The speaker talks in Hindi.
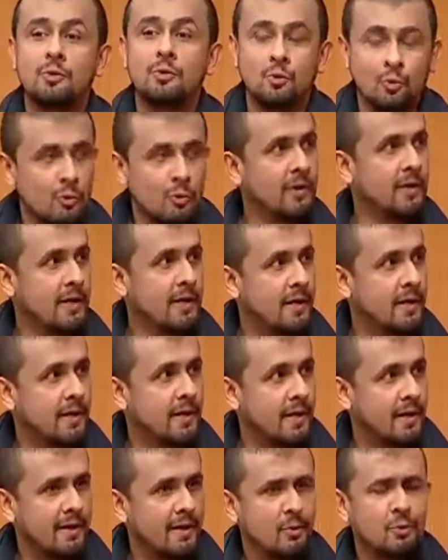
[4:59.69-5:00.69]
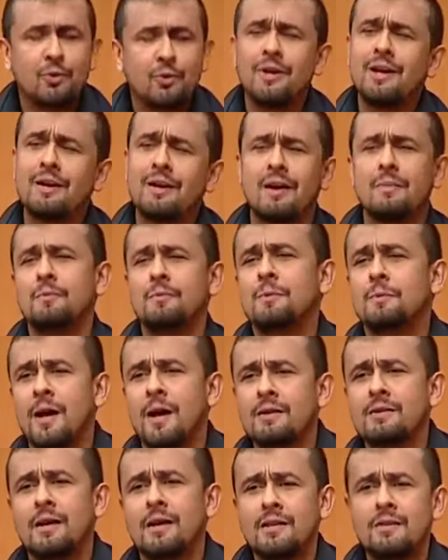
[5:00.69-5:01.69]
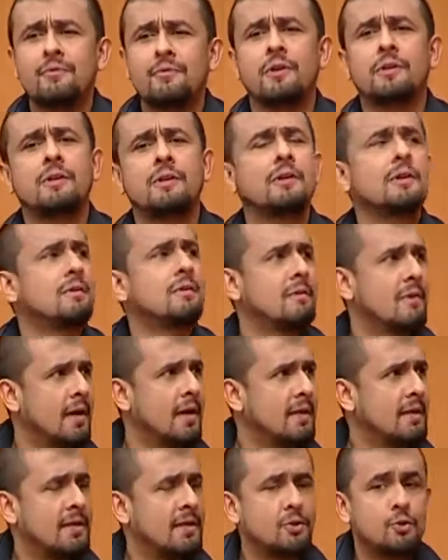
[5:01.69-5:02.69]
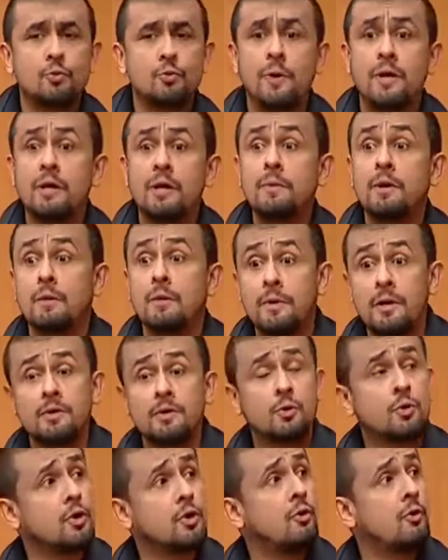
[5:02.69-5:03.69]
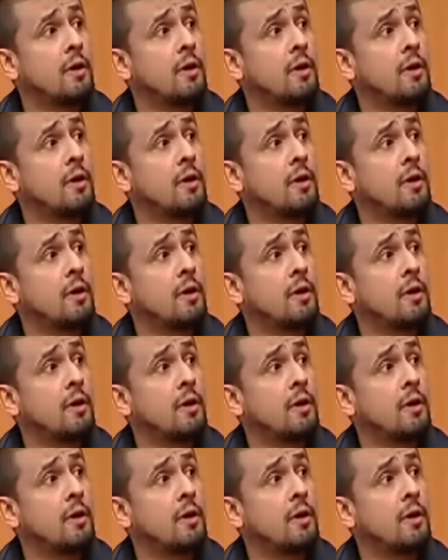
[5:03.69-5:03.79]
तूल दी गई है उन्होंने अपनी बात कही थी व्यक्तिगत राय थी जो मैंने भी कभी सोचा होगा